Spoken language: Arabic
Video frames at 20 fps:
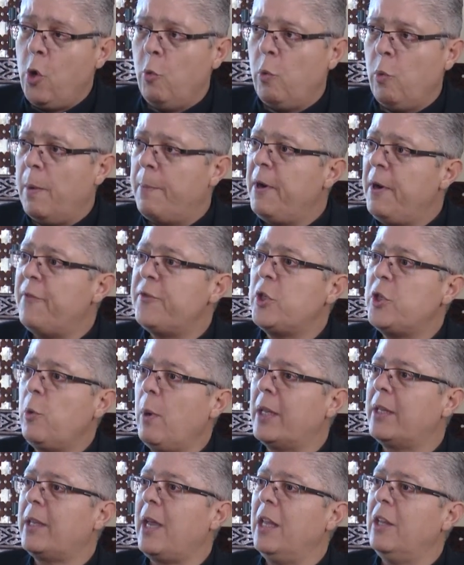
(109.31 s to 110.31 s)
وبنفس
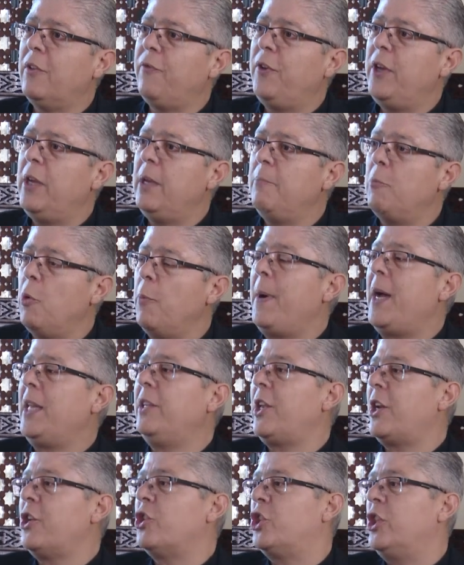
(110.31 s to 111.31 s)
الوقت كانت في
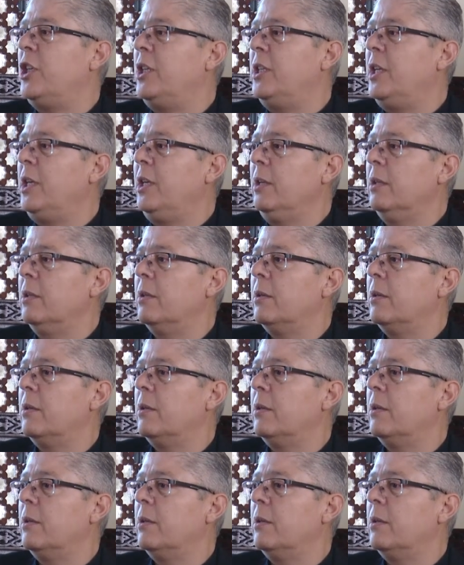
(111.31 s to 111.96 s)
مبادرة جديدة